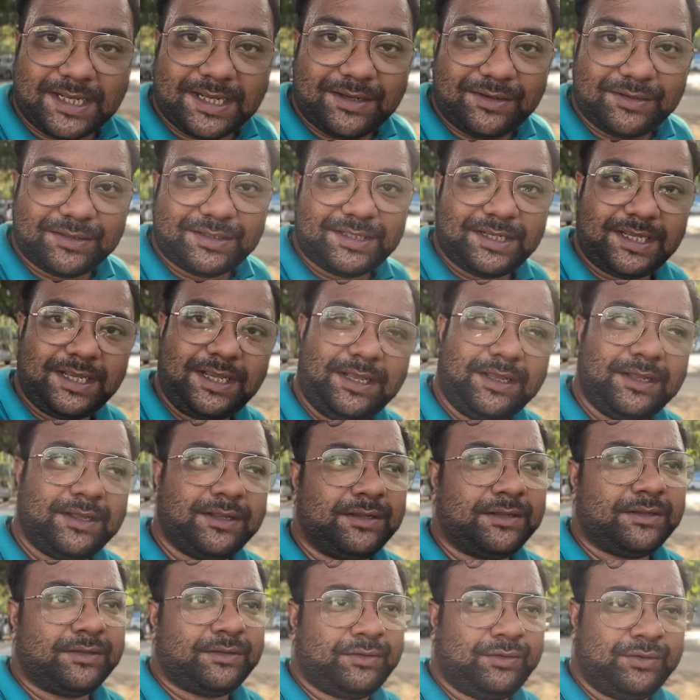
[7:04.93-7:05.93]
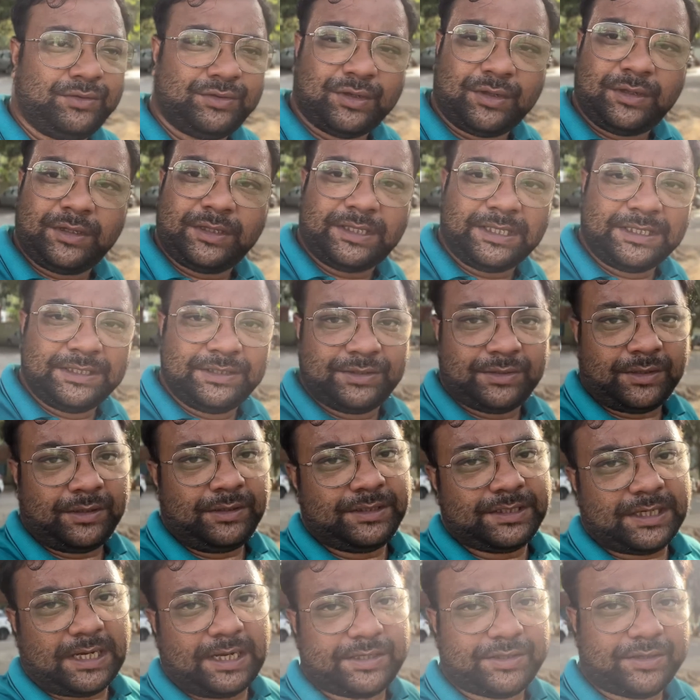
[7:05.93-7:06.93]
টাকা হচ্ছে দুজন তিনজন
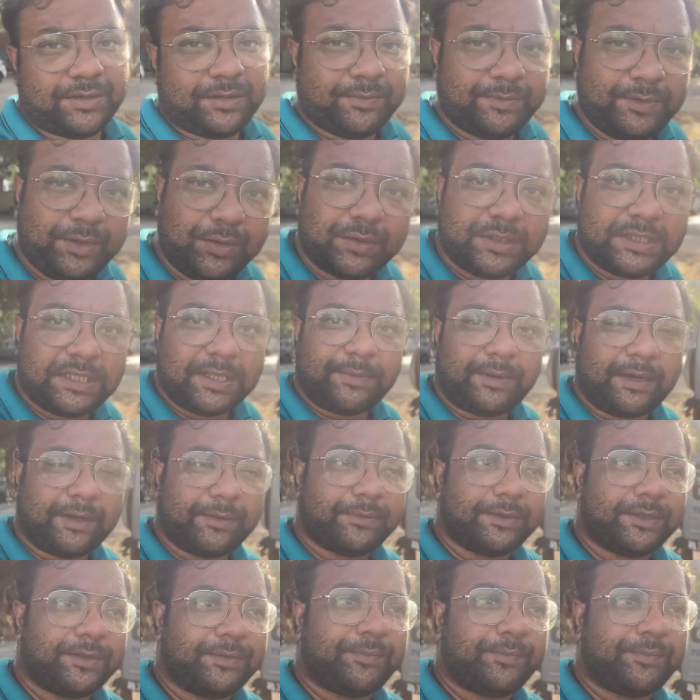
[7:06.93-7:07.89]
চারজন অবধি উঠতে পারবে